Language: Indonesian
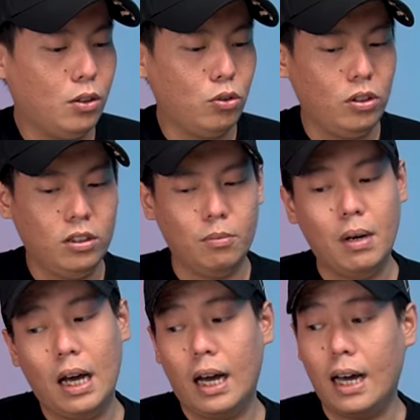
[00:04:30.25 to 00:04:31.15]
terus di
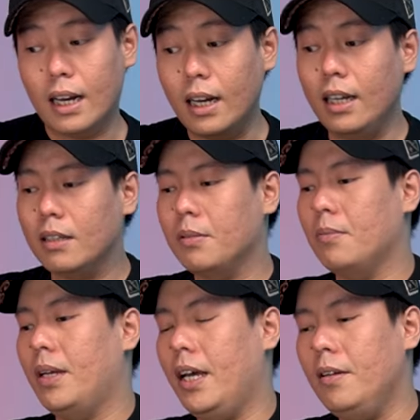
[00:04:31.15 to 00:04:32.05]
sebelah kanan ya
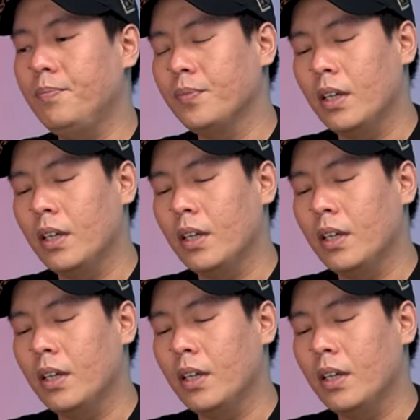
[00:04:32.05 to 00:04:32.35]
teman-teman ya